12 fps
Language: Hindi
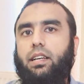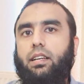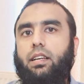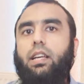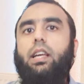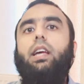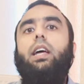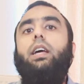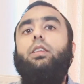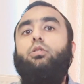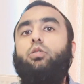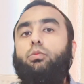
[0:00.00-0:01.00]
है
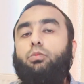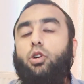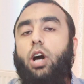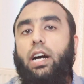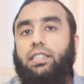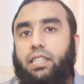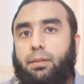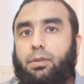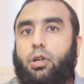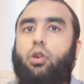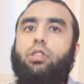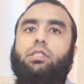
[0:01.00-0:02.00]
तो
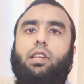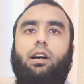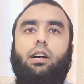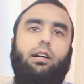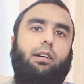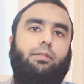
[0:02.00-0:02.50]
मुखातिब कौन था